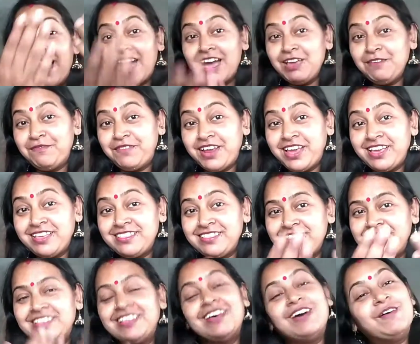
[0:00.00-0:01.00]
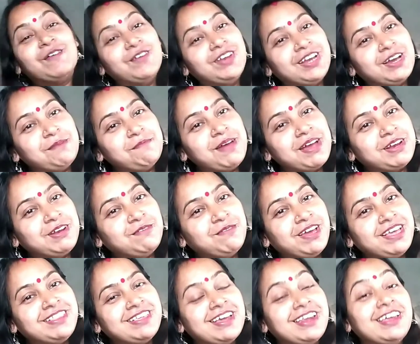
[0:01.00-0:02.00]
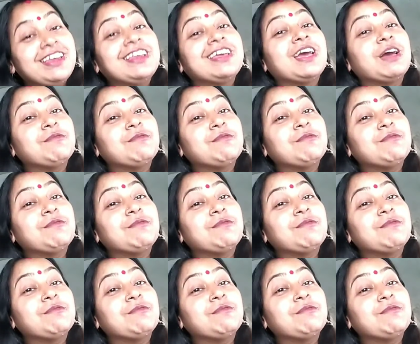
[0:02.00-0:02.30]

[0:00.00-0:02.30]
হাই ফ্রেন্ডস ওয়েলকাম ব্যাক টু মাই চ্যানেল